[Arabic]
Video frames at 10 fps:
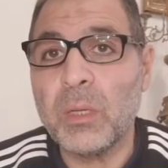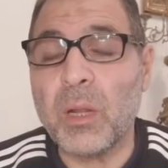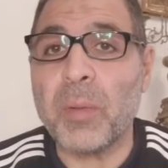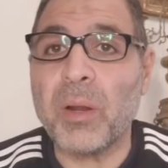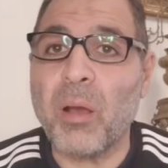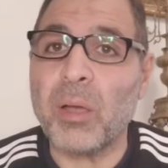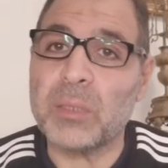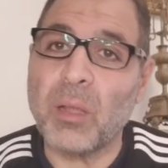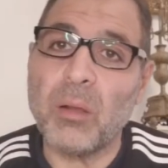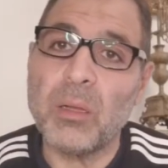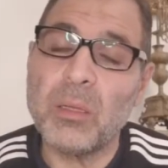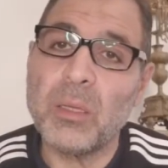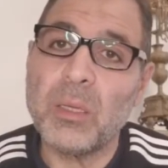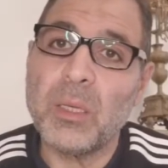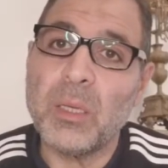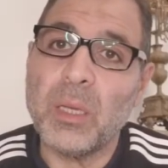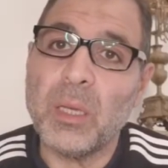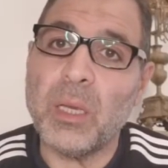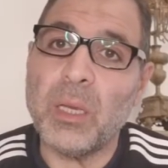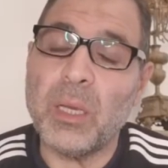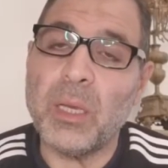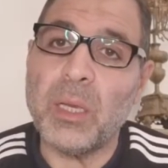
انما النهارده آه،